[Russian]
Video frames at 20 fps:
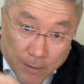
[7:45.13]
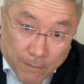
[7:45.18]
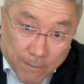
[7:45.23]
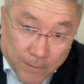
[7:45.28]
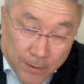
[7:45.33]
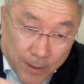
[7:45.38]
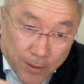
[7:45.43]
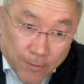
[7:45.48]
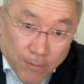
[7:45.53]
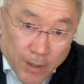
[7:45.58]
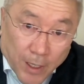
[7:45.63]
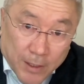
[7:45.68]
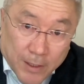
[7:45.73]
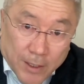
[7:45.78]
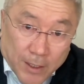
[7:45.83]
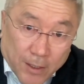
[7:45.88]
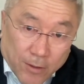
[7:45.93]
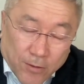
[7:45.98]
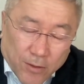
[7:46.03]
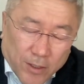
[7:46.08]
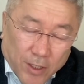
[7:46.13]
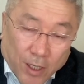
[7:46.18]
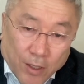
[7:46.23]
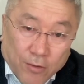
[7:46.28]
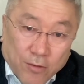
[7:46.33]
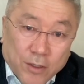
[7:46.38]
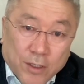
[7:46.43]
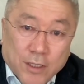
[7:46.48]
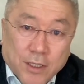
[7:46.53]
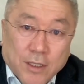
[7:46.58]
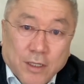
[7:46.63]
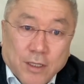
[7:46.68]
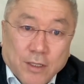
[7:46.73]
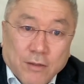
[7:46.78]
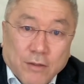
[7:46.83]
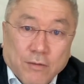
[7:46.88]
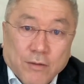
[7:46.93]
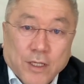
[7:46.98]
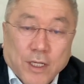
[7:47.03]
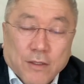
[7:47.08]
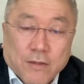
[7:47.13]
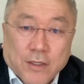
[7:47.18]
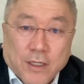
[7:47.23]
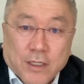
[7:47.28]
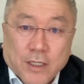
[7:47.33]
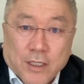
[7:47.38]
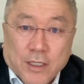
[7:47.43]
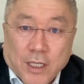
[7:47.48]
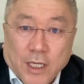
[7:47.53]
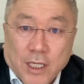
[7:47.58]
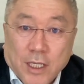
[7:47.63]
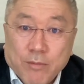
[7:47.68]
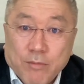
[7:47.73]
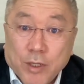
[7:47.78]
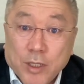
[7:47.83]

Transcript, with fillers: в ситуации, которая находится у нас в Казахстане,